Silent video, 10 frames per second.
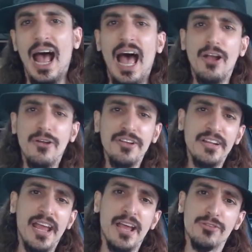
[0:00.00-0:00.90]
Agora, se
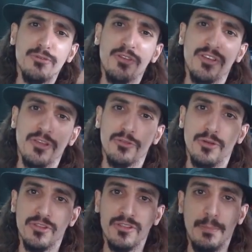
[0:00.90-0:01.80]
ele resolver fazer as
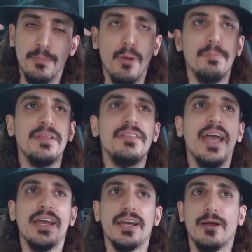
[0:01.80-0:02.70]
coisas da própria
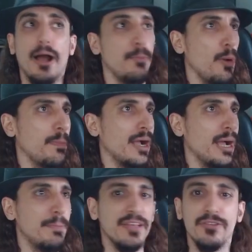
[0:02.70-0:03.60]
ideia, com a própria
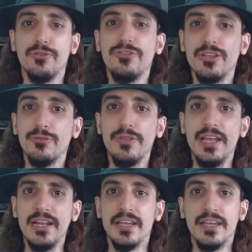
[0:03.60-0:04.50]
cabeça, do jeito
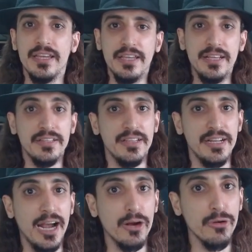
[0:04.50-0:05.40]
dele,
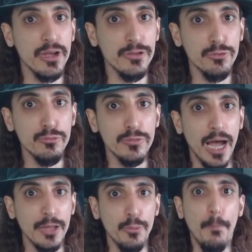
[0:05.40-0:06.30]
entregar um resultado